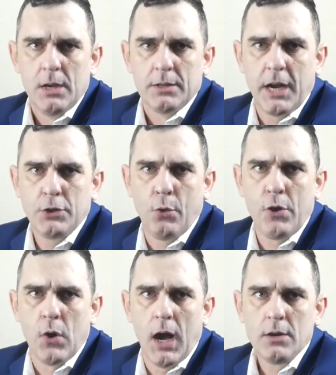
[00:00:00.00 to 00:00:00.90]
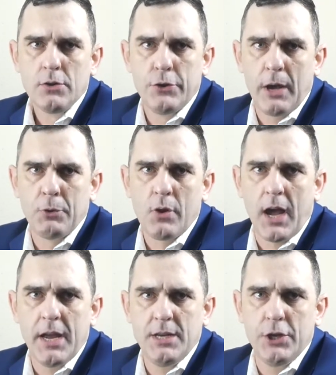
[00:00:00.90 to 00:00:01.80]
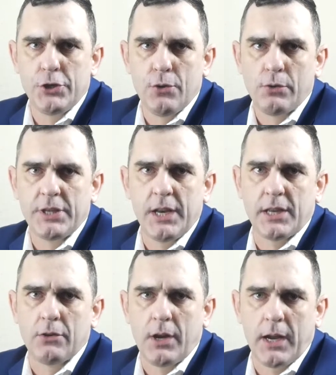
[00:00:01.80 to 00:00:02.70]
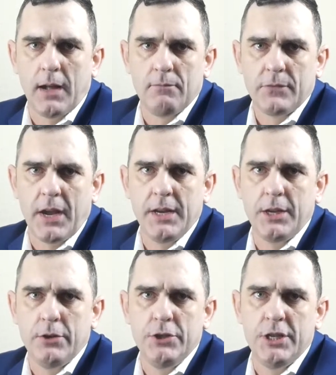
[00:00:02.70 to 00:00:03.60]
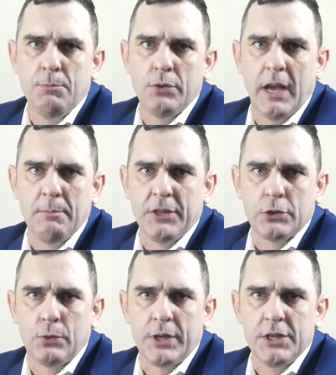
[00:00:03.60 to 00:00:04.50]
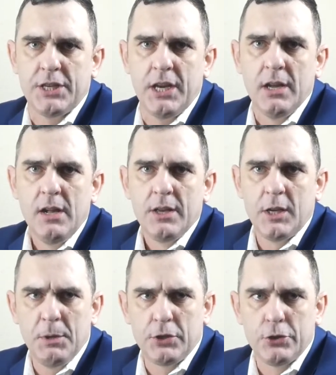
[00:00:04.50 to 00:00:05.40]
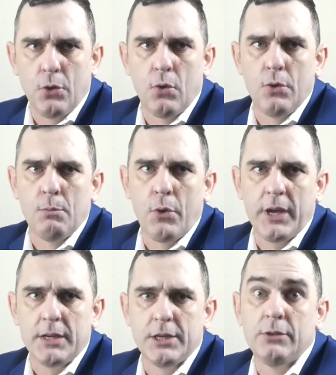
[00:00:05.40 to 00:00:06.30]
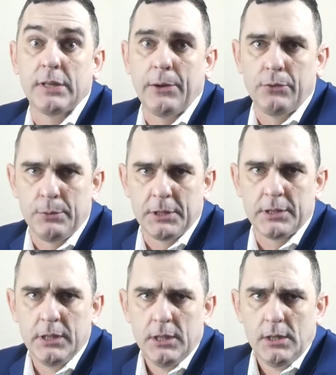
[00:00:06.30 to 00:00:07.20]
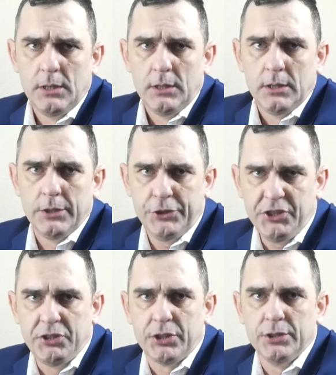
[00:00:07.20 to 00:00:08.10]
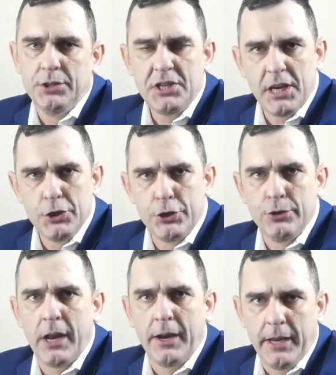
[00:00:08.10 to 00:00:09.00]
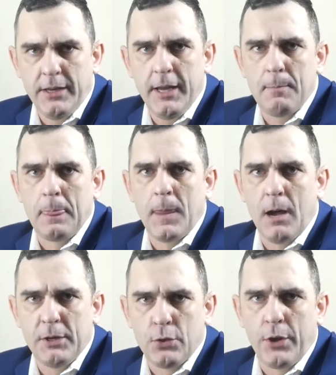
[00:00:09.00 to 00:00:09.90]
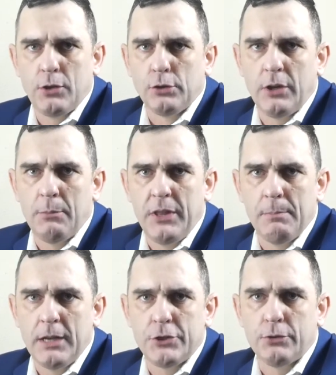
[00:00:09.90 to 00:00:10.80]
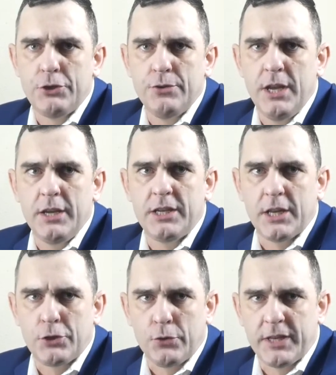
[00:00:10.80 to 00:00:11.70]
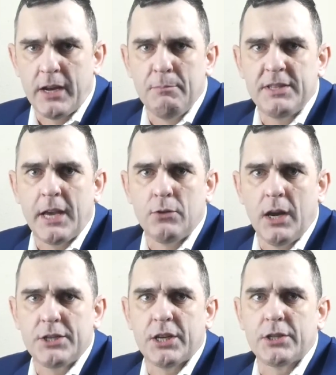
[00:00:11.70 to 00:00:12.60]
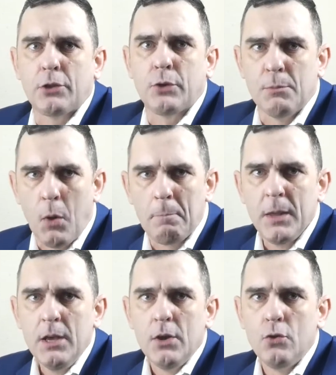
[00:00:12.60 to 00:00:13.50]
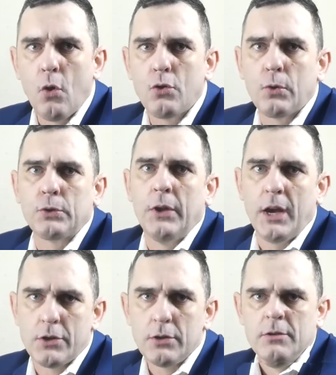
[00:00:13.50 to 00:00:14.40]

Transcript: 大統領はクラブの会員に中国政策から退役軍人問題まで相談し機密情報の漏れが危惧されております事実2017年に安倍総理とクラブで晩食中に北朝鮮がミサイルを発射した時も動くことはなく